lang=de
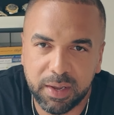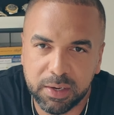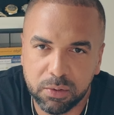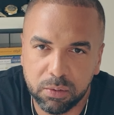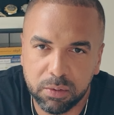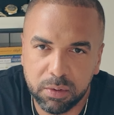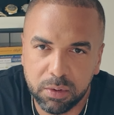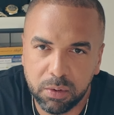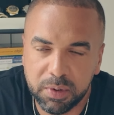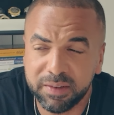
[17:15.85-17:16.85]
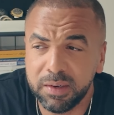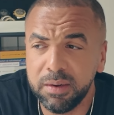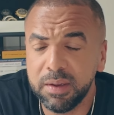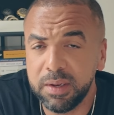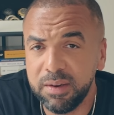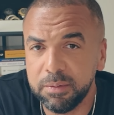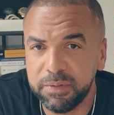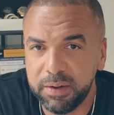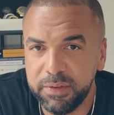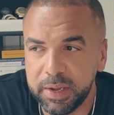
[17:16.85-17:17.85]
Rechnung. Und das sind in diesem
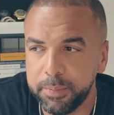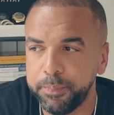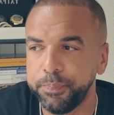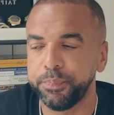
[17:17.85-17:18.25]
Fall wir.